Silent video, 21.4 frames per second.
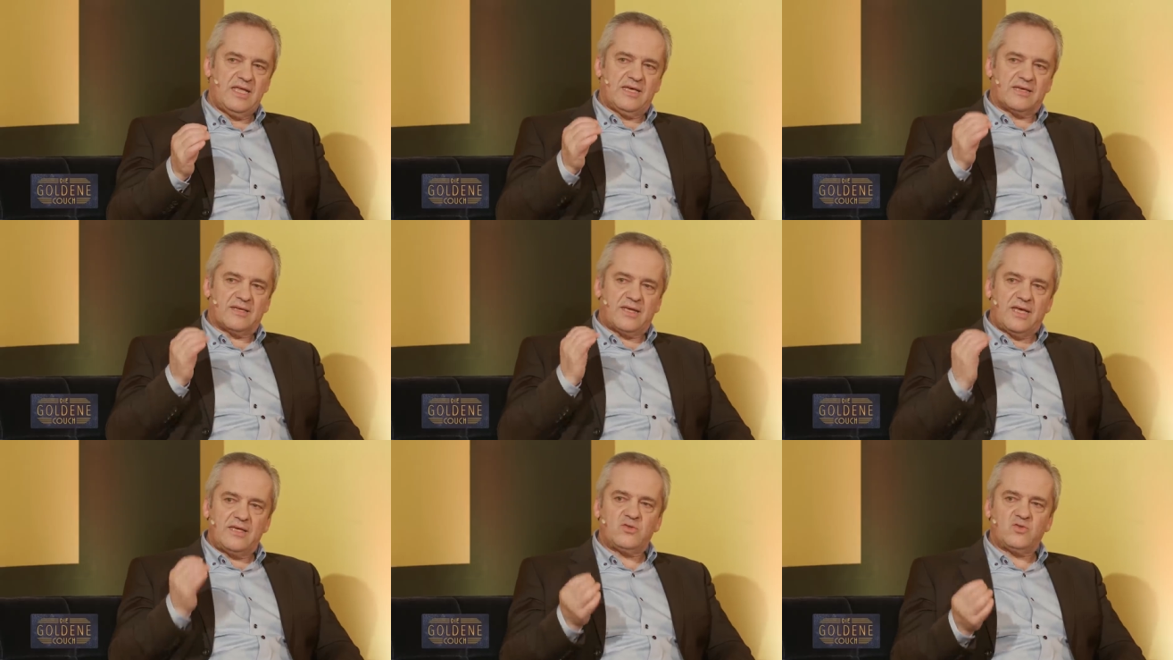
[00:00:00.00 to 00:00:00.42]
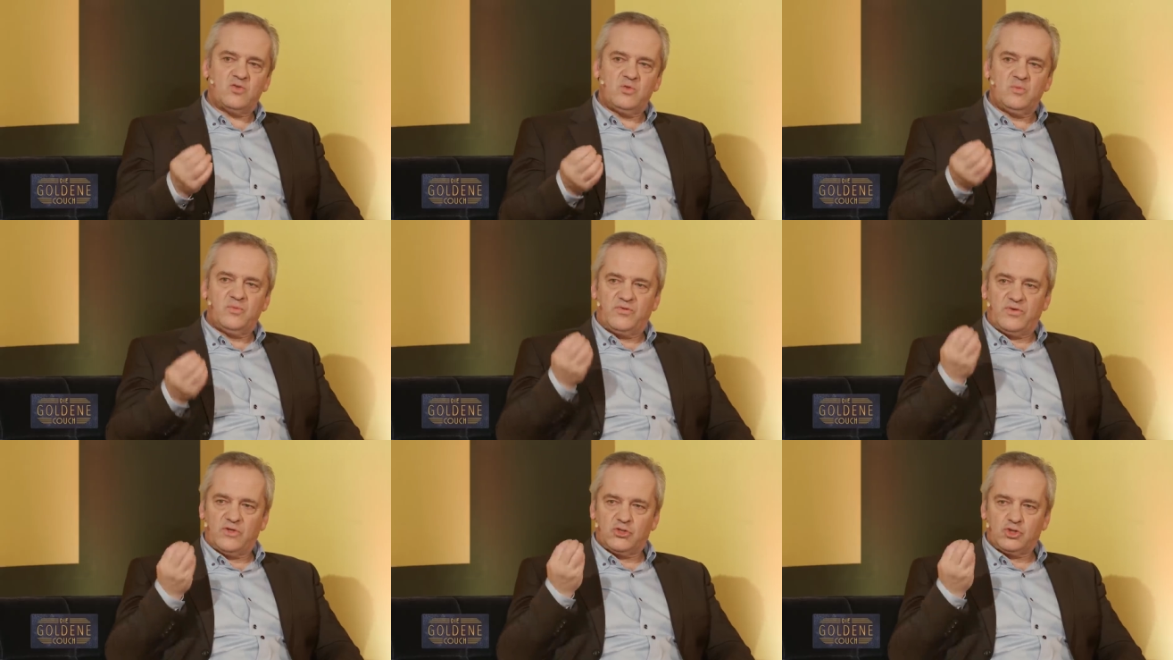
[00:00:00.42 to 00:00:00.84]

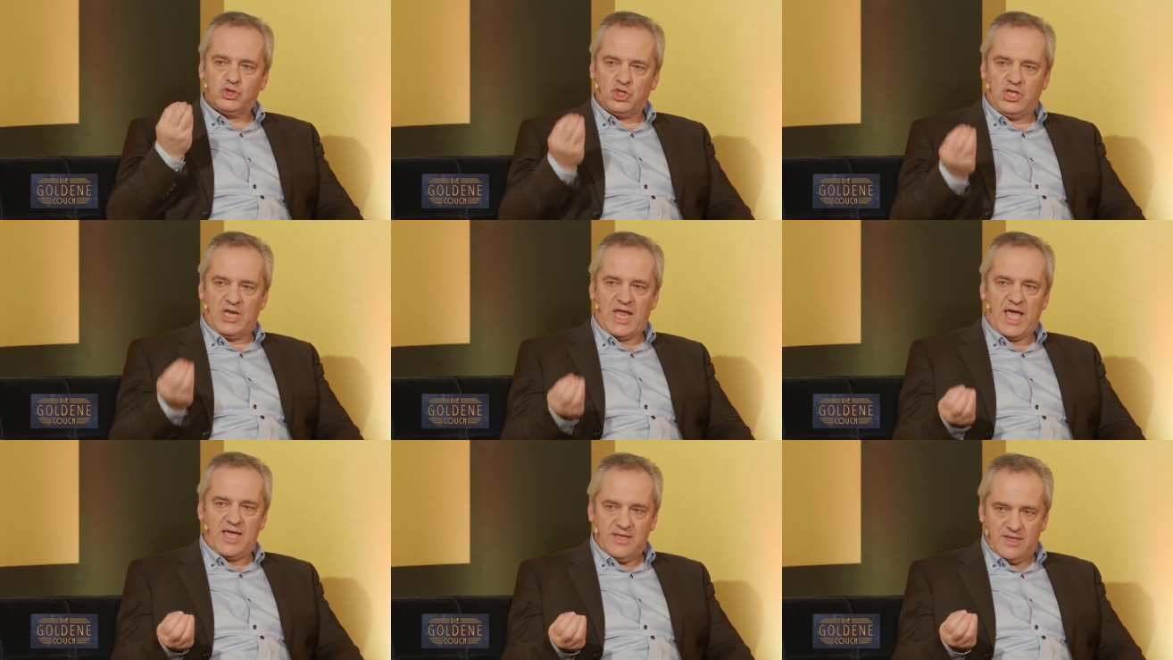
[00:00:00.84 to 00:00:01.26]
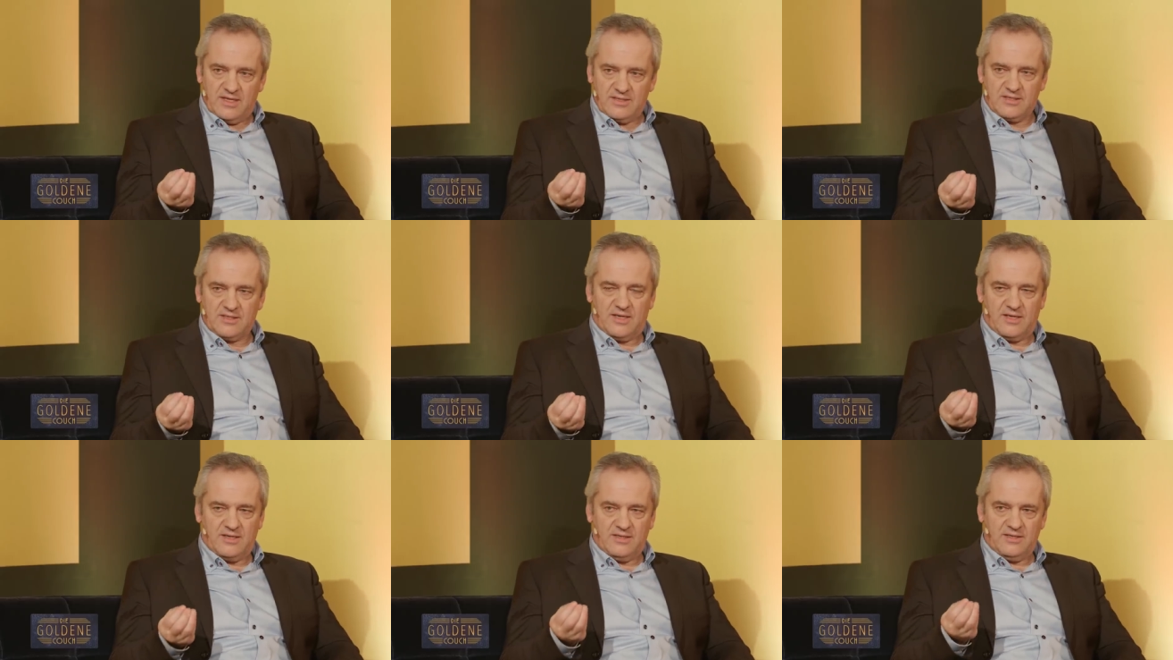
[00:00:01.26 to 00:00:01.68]
Reichtum
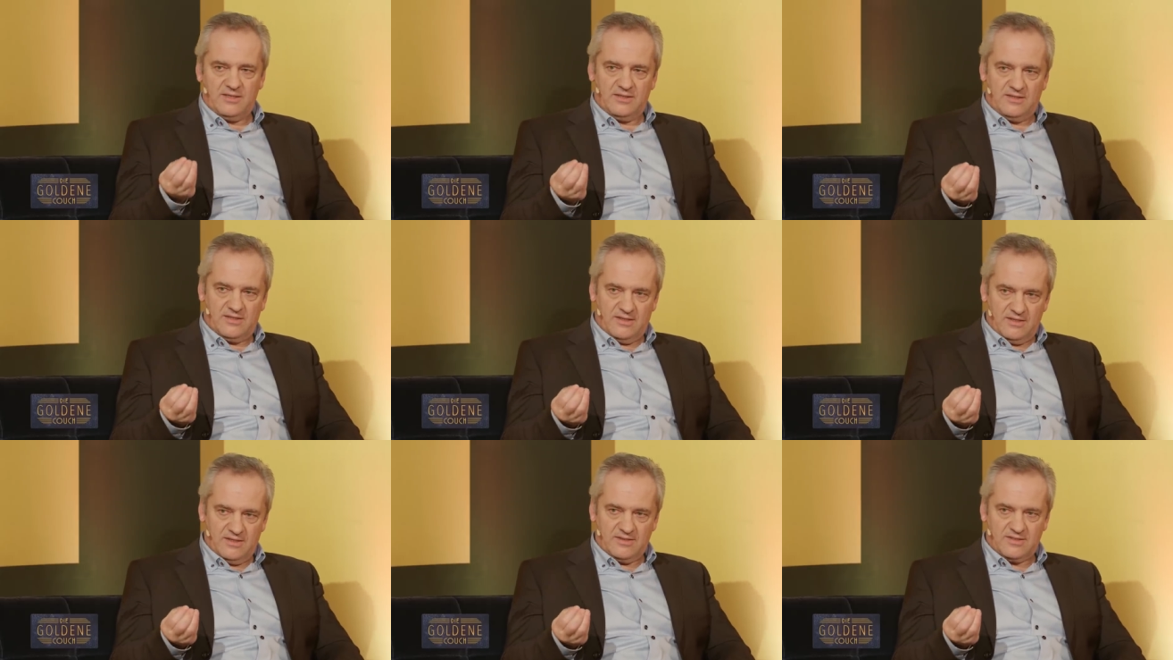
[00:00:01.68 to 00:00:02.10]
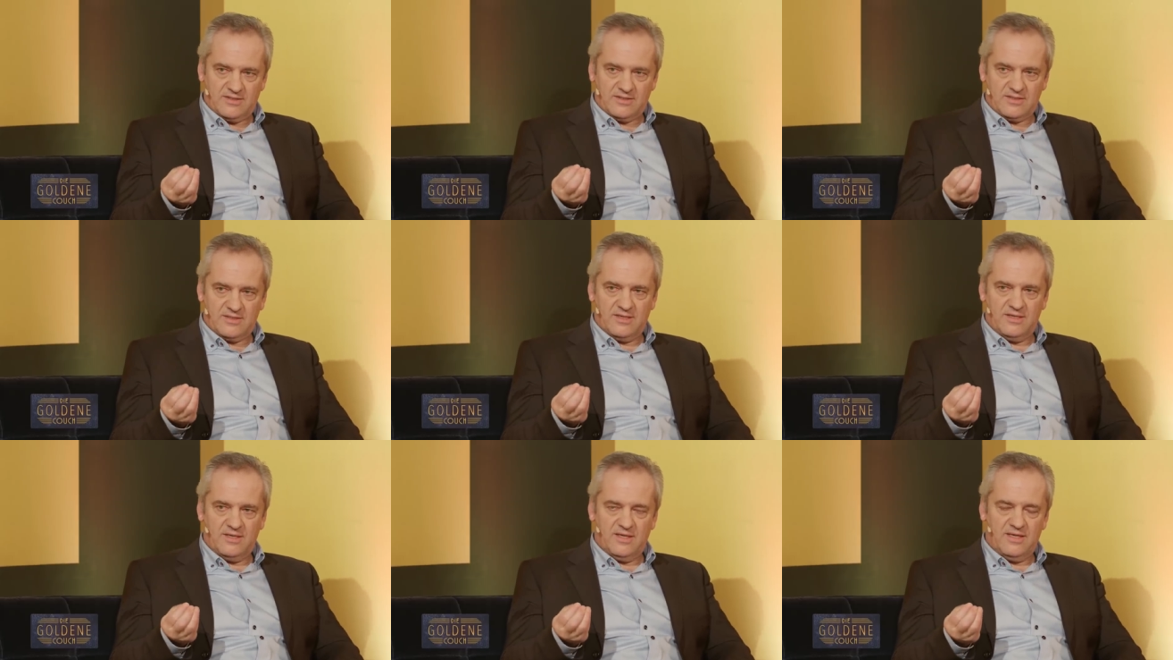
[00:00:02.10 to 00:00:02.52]
verschleiert
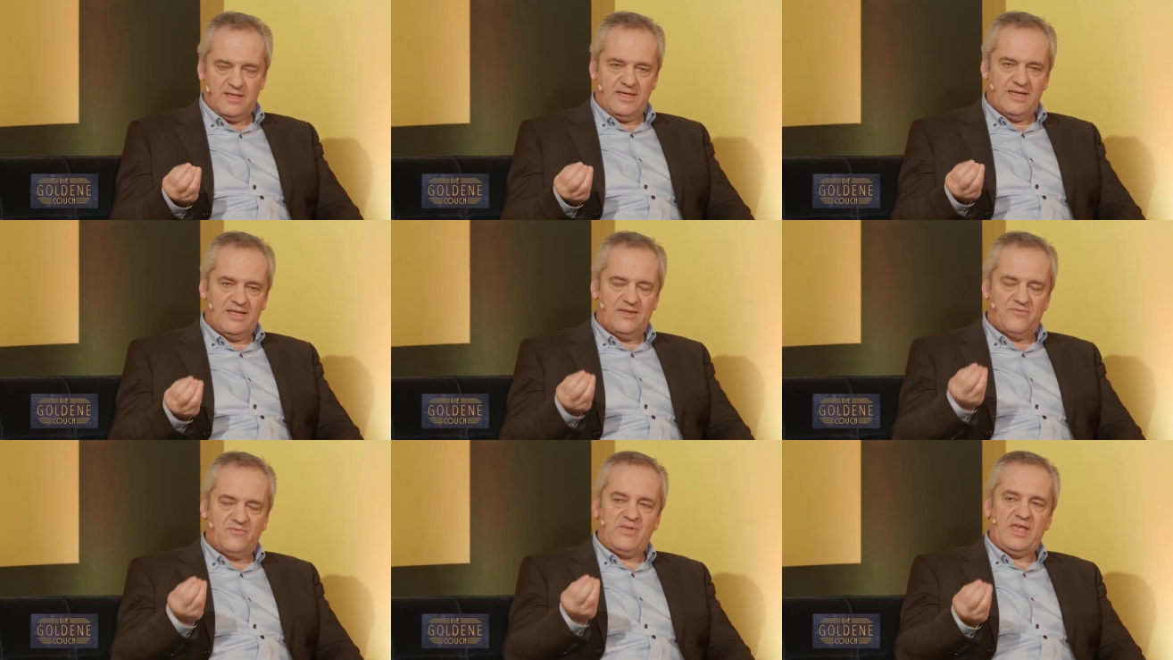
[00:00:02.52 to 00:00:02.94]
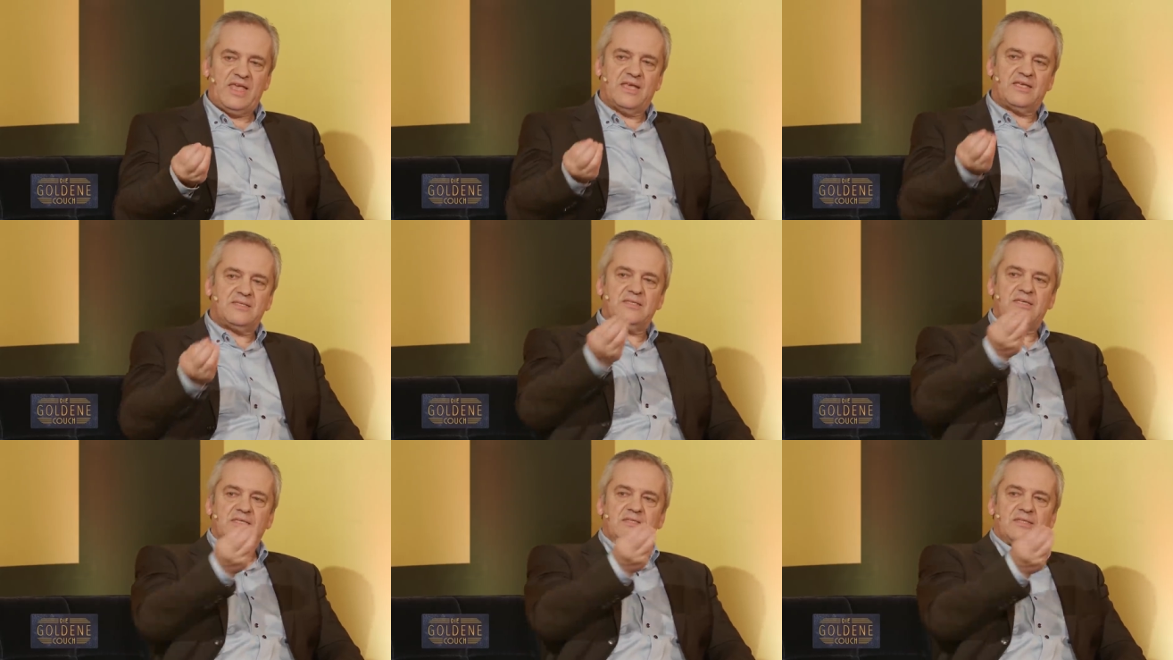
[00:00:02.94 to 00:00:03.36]
eigentlich, wer
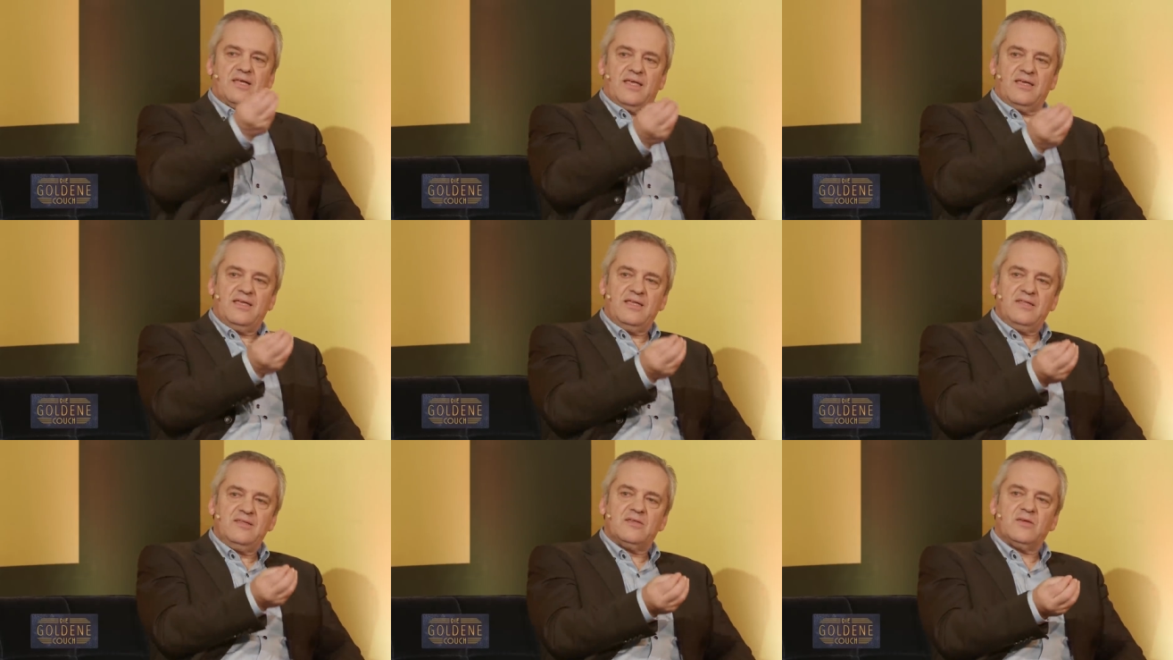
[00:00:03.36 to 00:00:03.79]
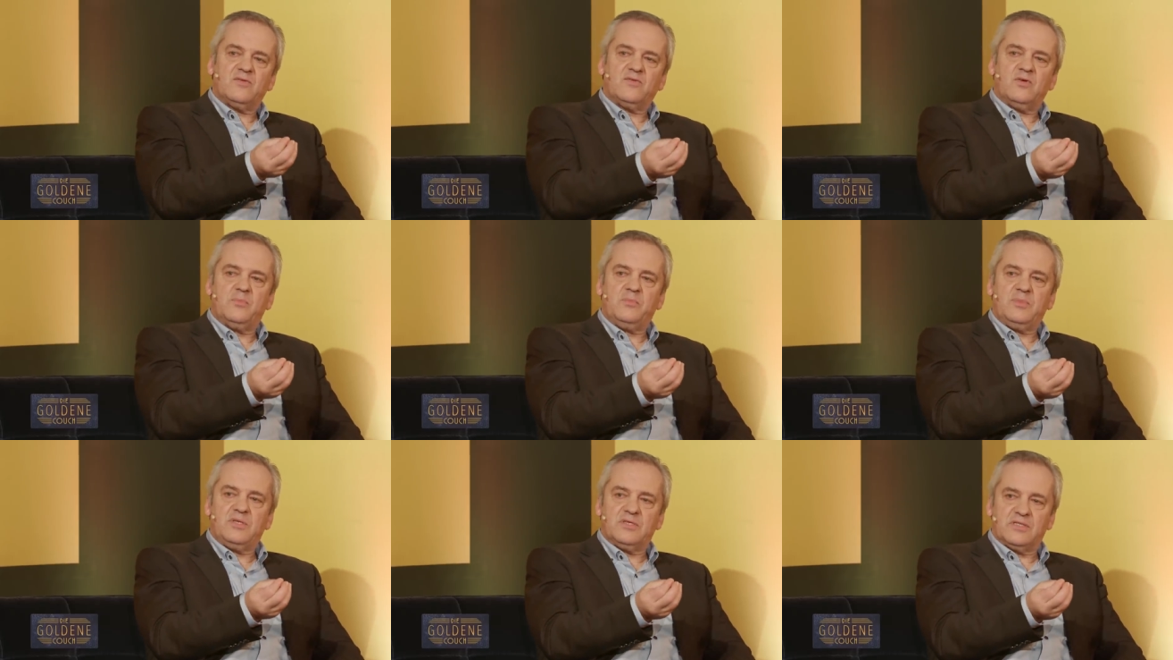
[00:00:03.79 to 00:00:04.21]
sich dahinter
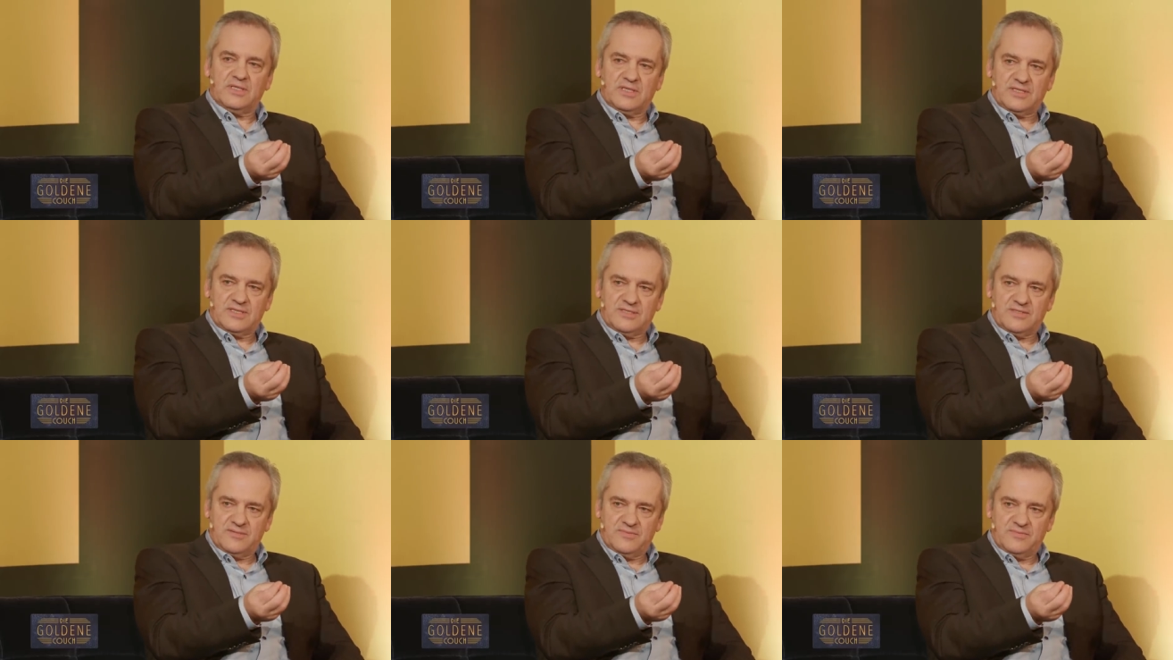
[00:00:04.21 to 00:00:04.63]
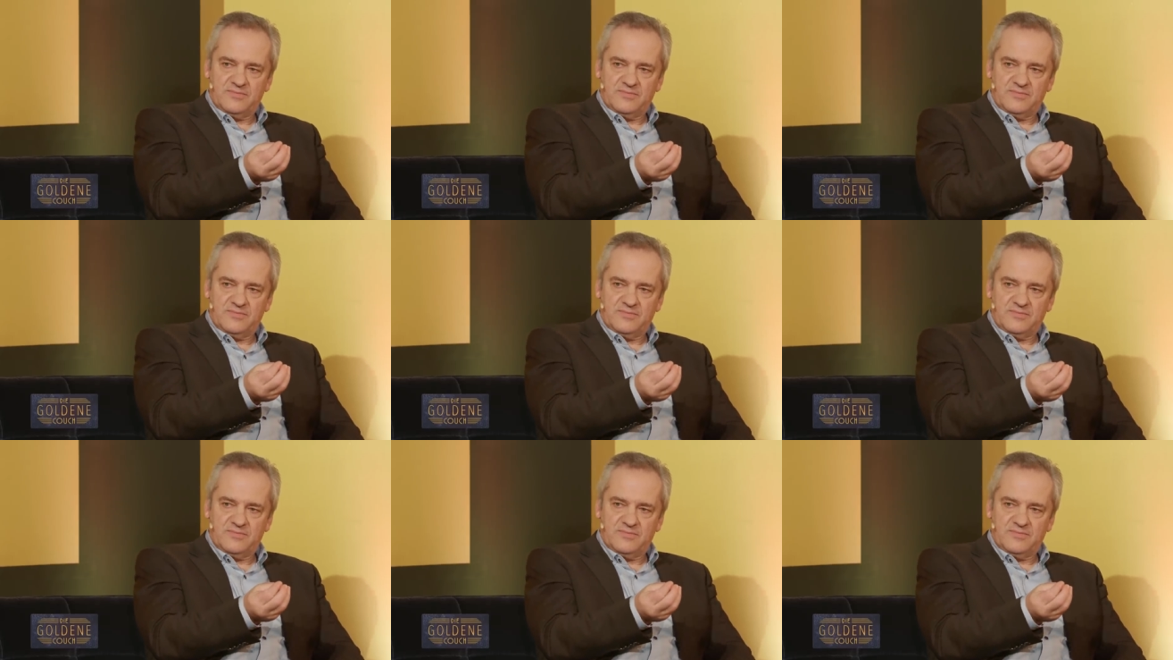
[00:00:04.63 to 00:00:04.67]
verbirgt,